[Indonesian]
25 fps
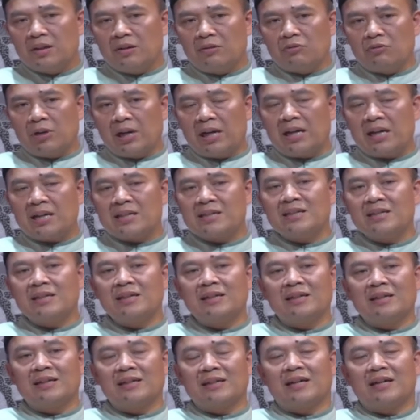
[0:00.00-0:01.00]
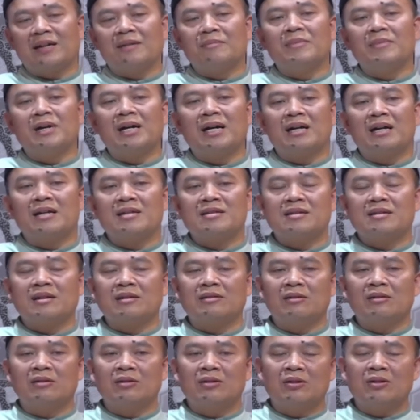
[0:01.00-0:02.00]
wa ahsin kama
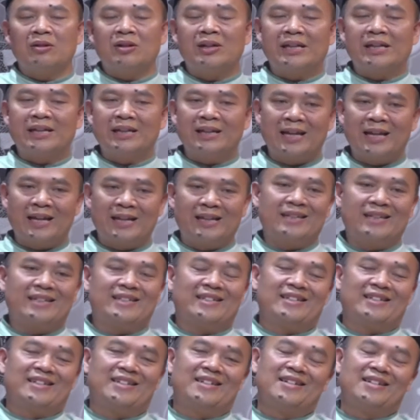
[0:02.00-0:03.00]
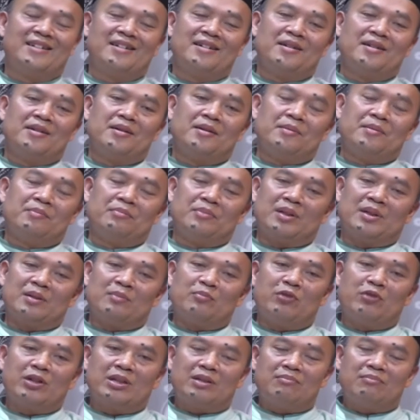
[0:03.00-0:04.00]
ahsanallah ilai.
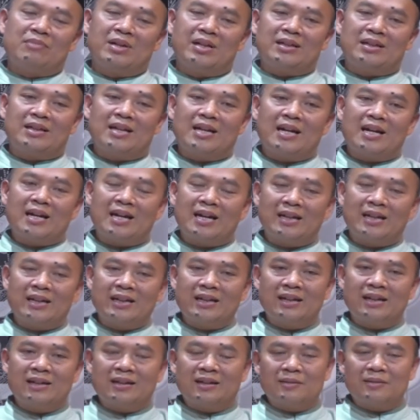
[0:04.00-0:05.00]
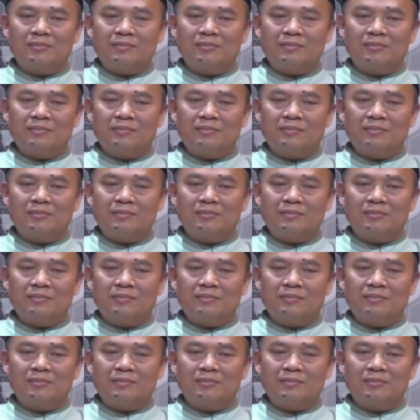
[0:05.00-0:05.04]
Berbuat baiklah kalian